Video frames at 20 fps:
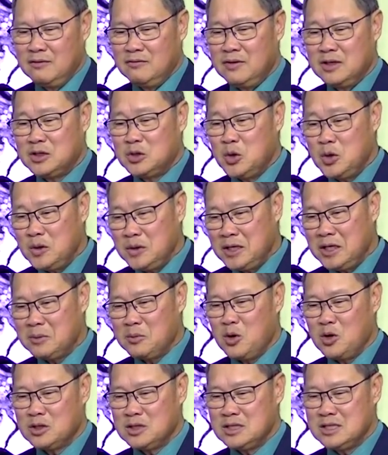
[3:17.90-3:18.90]
và tuy nhiên
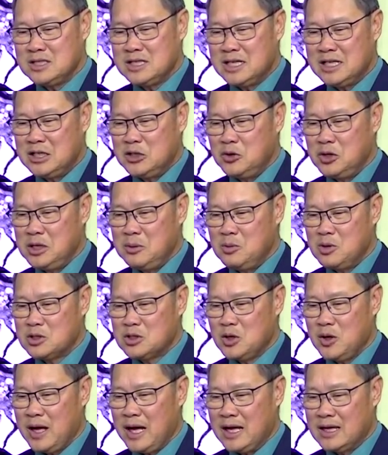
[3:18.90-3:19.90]
Bộ Chính trị lưu ý một
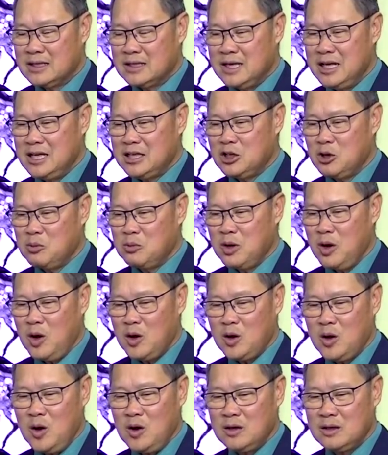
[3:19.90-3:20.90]
số hạn chế trong đó
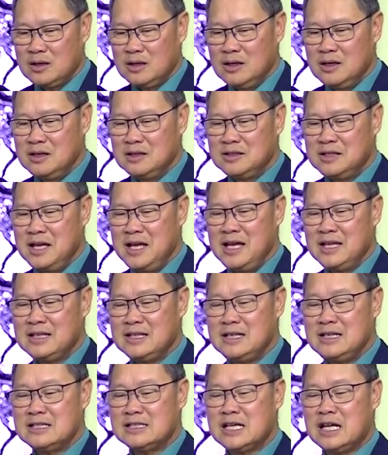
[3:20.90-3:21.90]
có cơ chế
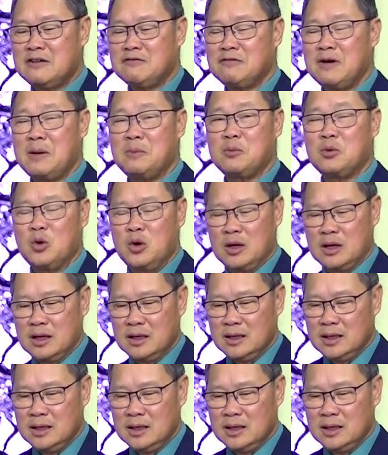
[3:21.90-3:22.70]
chính sách pháp luật